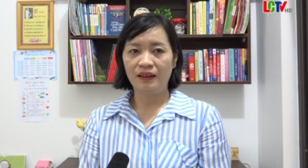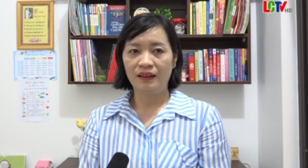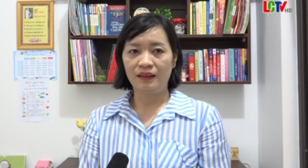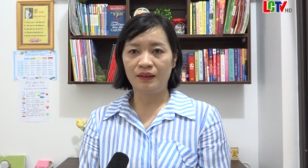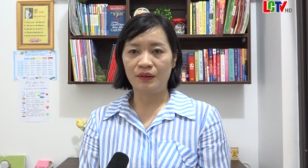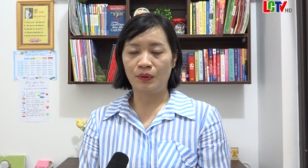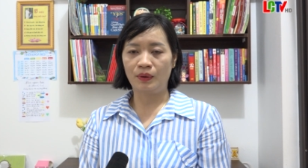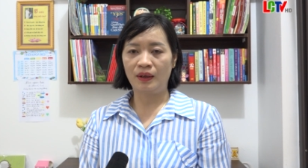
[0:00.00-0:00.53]

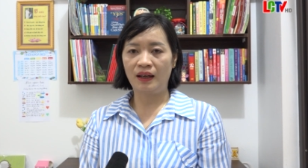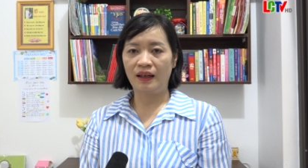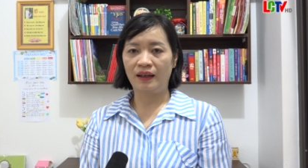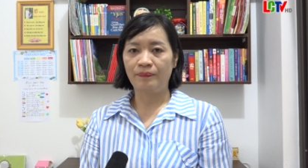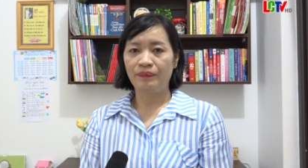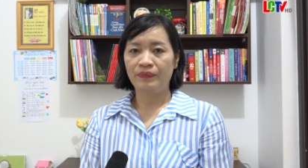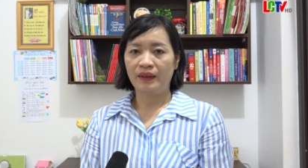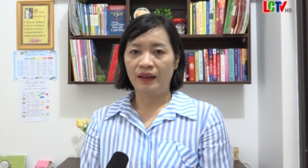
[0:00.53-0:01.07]
ở chỗ là
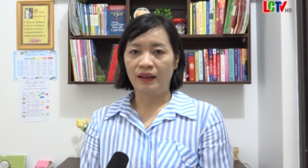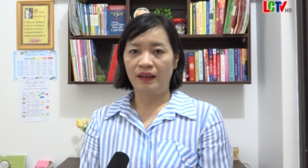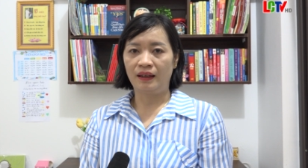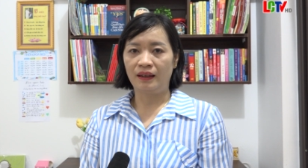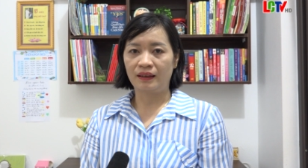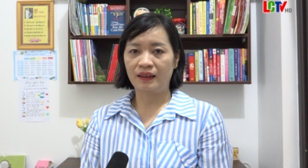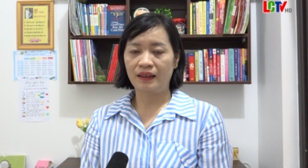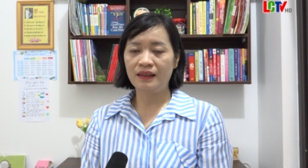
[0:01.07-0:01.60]

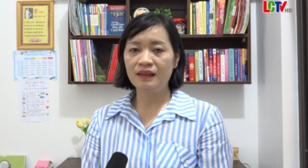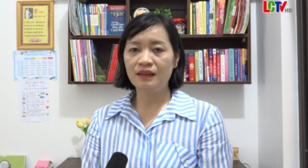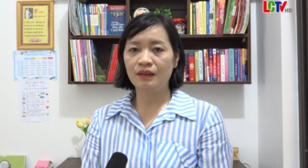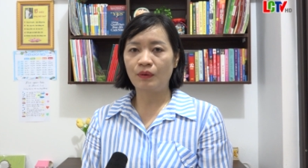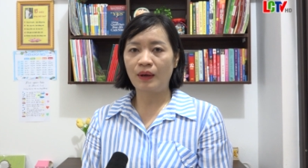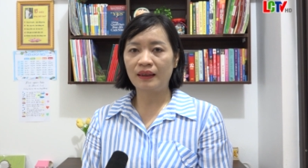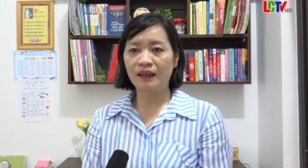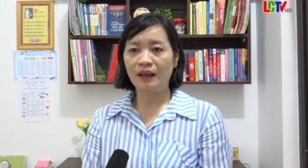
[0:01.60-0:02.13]
à, cái sự
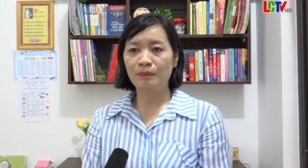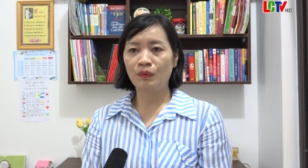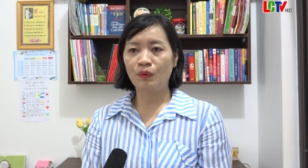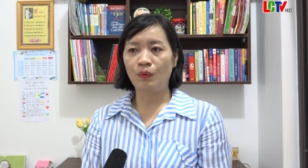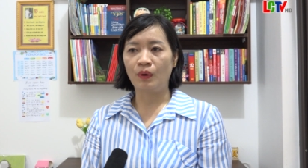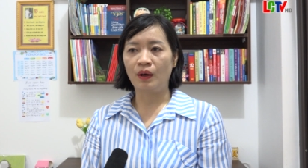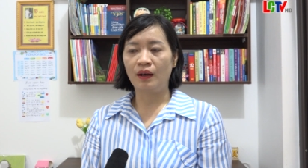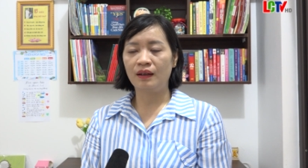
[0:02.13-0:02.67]
quan tâm
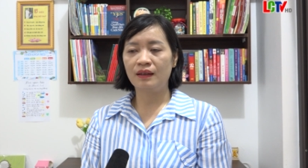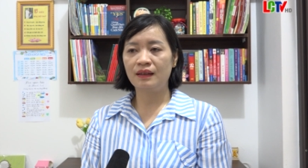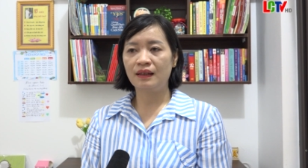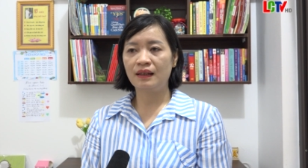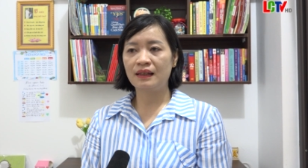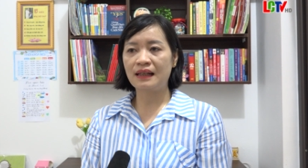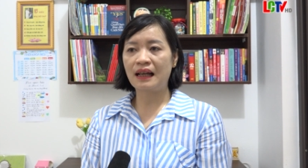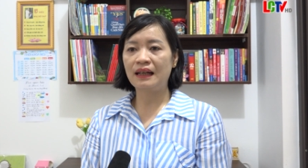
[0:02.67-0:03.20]
của
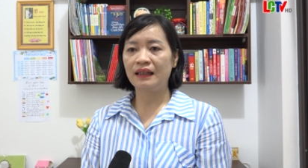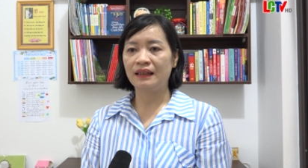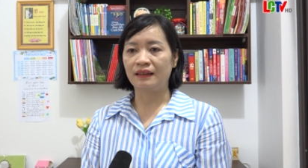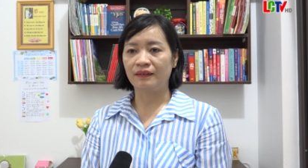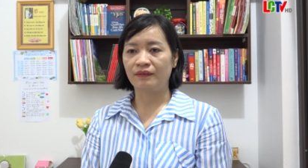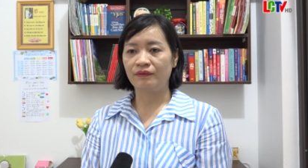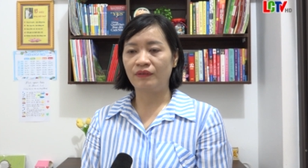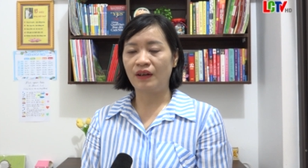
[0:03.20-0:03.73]
gia đình
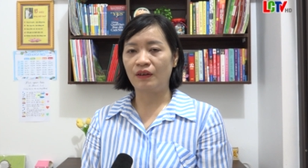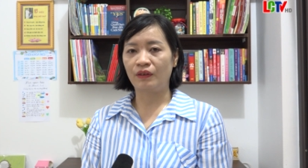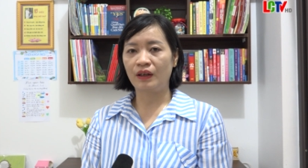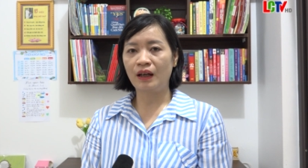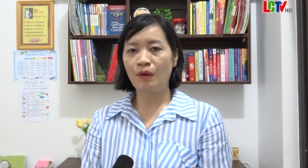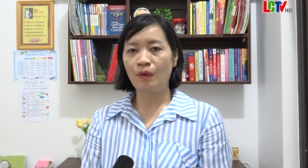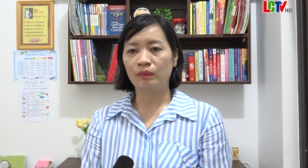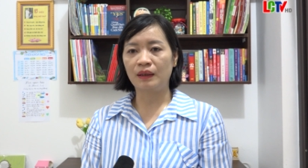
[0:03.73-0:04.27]
vào
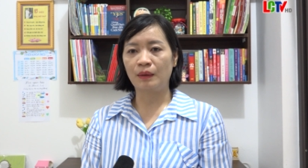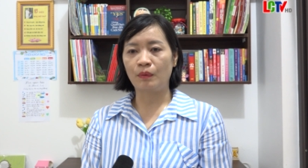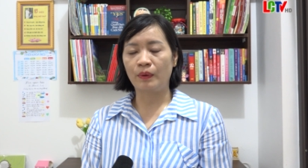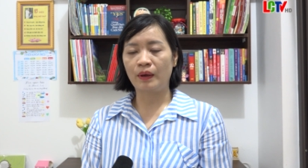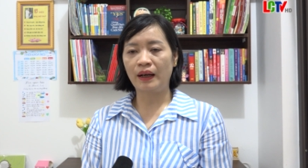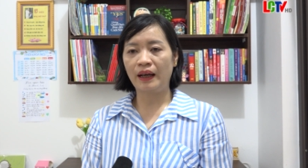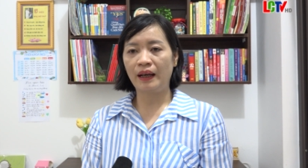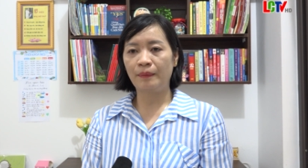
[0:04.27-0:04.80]
cái các học tập của
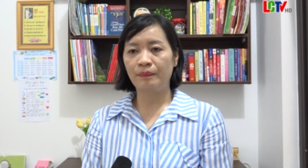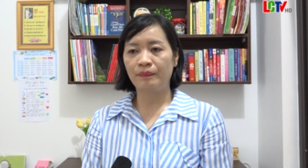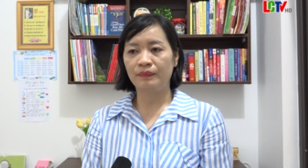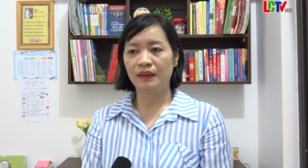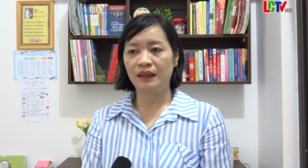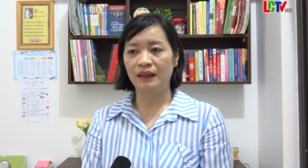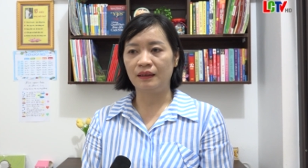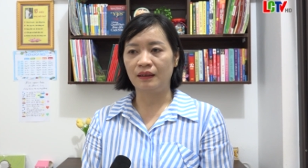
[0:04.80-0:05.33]
các em
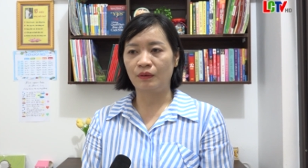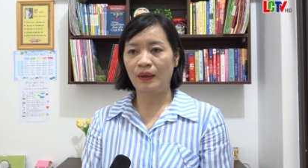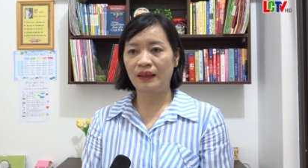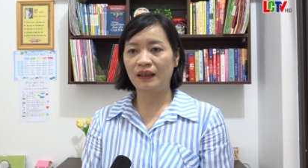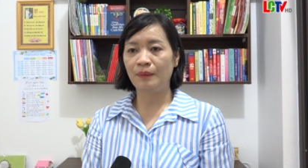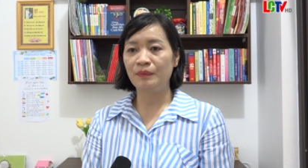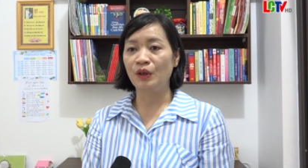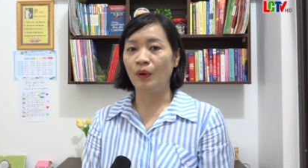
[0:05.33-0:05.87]
thì được quan
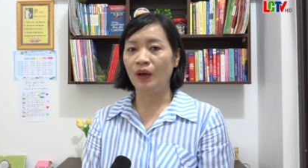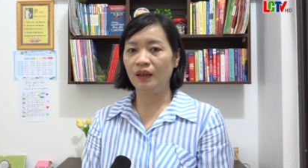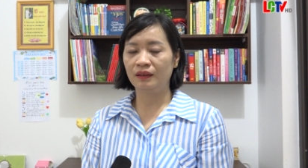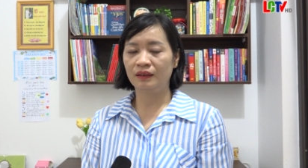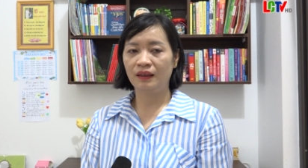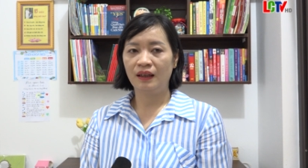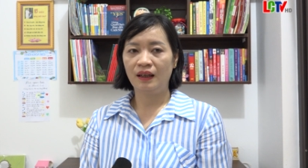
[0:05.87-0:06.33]
tâm nhiều hơn.